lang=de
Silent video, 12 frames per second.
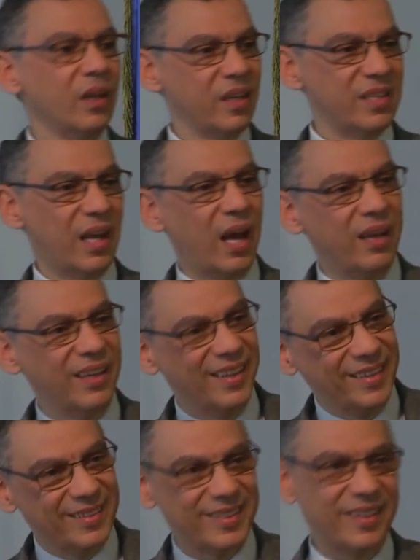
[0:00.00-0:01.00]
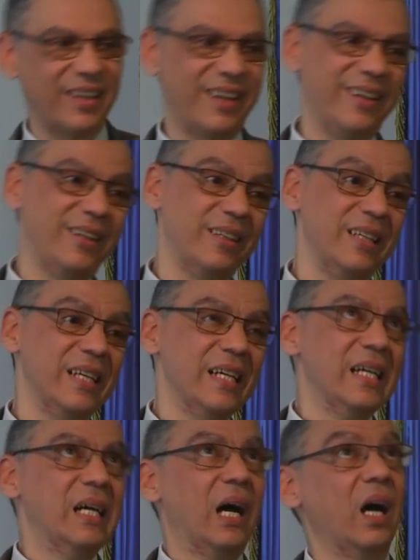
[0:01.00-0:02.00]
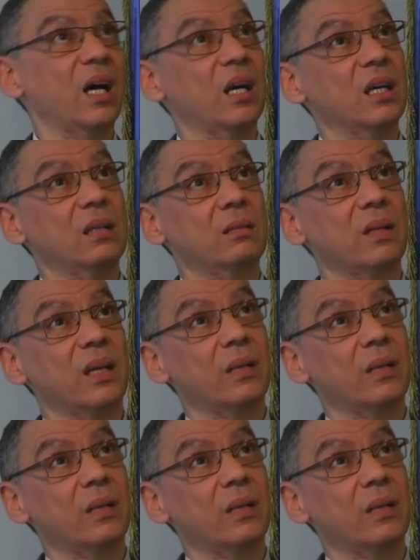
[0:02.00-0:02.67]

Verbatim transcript: Es, handelt, äh, äh,